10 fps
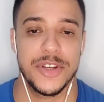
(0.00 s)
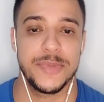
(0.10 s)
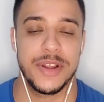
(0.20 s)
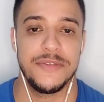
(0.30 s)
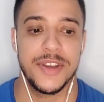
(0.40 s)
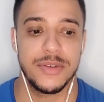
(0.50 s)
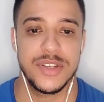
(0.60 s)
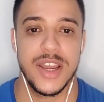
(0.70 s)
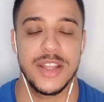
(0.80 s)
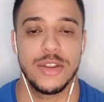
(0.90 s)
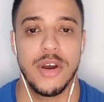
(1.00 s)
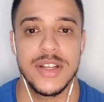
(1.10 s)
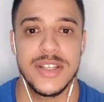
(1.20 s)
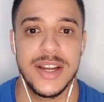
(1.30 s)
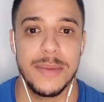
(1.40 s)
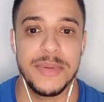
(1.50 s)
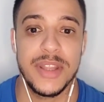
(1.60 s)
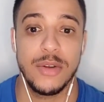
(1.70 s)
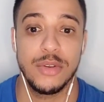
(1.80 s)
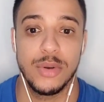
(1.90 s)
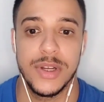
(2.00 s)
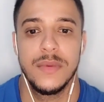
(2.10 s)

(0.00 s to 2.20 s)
que ela fica nos arredores da capital Doha.